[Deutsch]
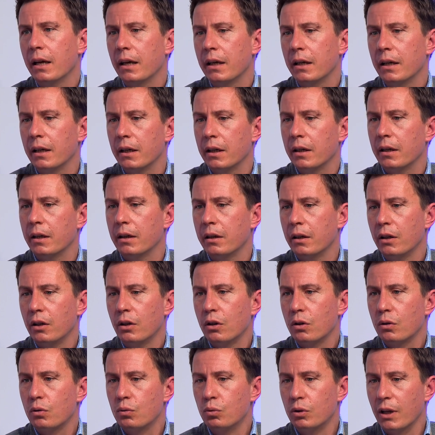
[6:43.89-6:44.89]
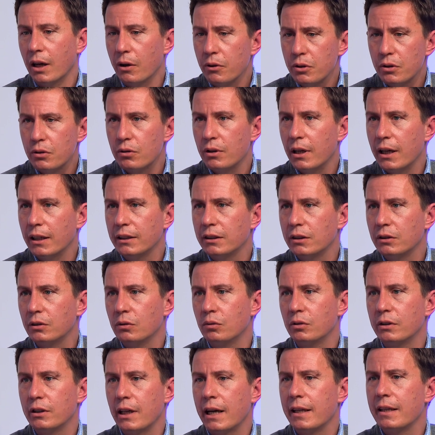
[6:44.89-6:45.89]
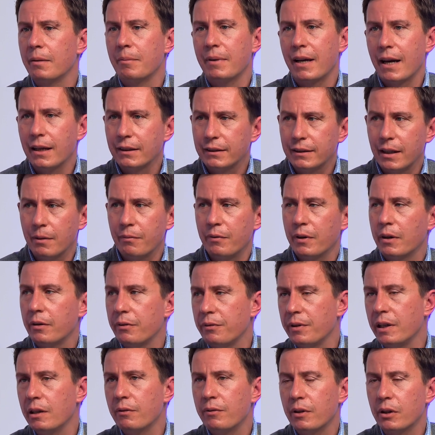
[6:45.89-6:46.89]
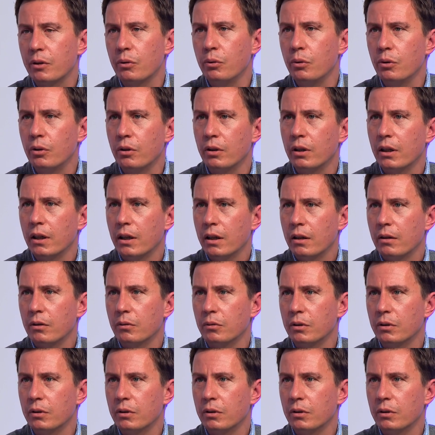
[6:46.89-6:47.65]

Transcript: äh, gut auszulasten und da dem Gast einfach viel Vergnügen